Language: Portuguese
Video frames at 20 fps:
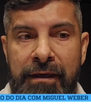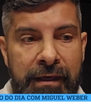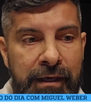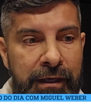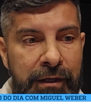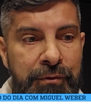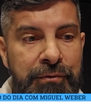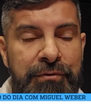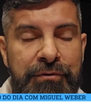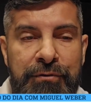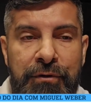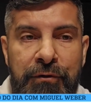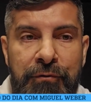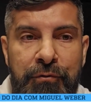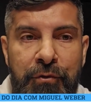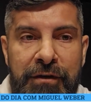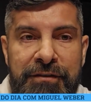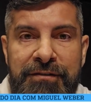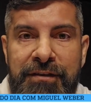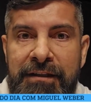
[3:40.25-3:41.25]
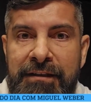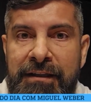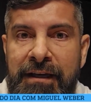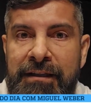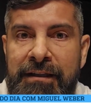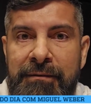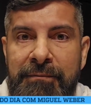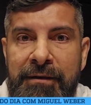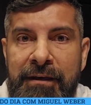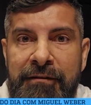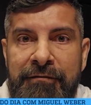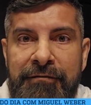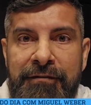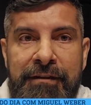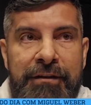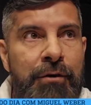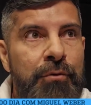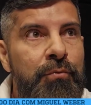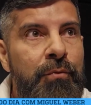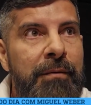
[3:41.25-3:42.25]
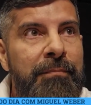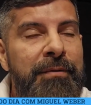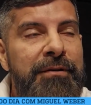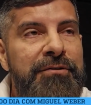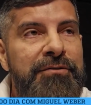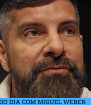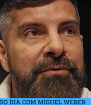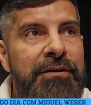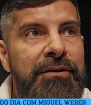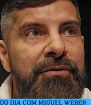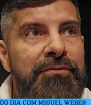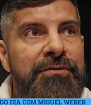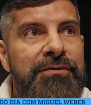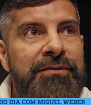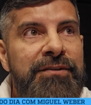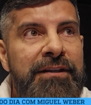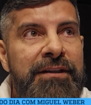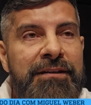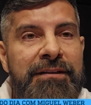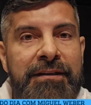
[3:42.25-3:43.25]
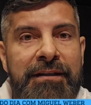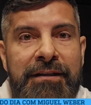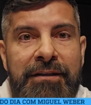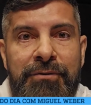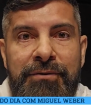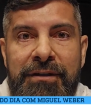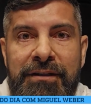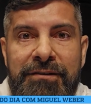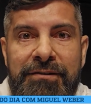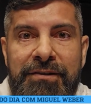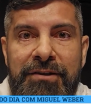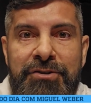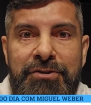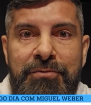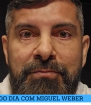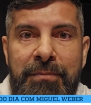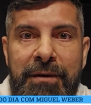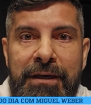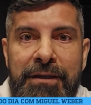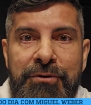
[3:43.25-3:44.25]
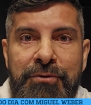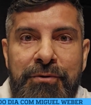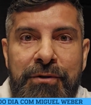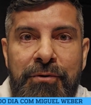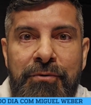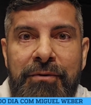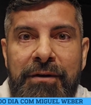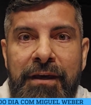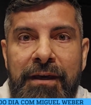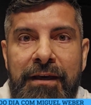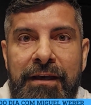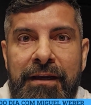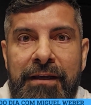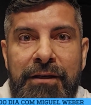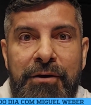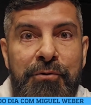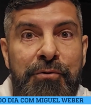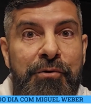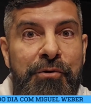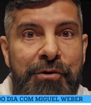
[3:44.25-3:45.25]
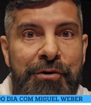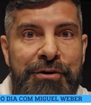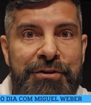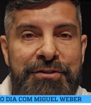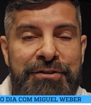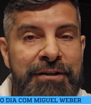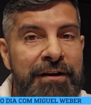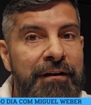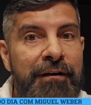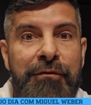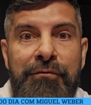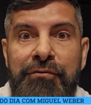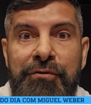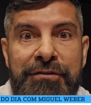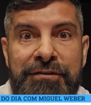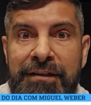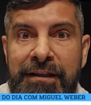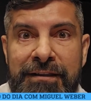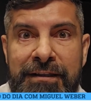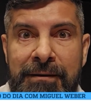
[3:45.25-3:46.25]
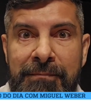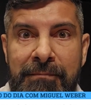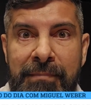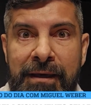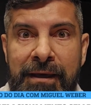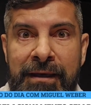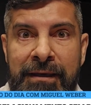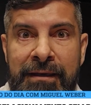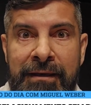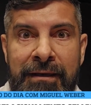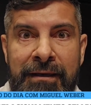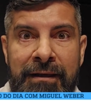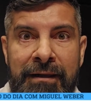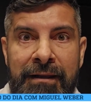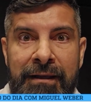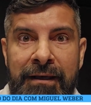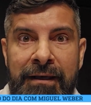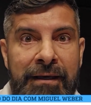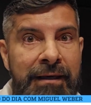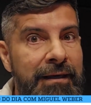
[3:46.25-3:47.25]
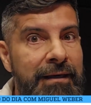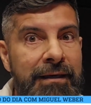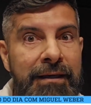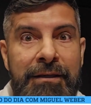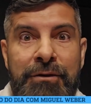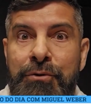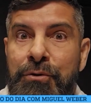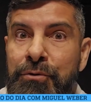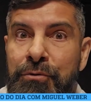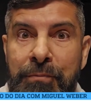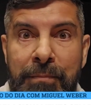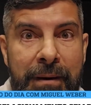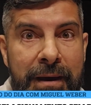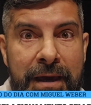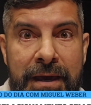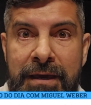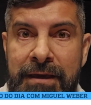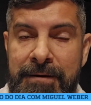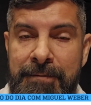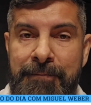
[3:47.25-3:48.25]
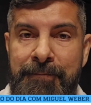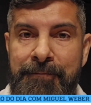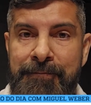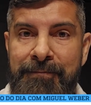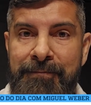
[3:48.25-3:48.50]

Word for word: Eu só vou aceitar na minha vida alguma pessoa que eu sinta, que eu tenha sentimento, que eu queira, que eu goste. Você também. E tudo bem.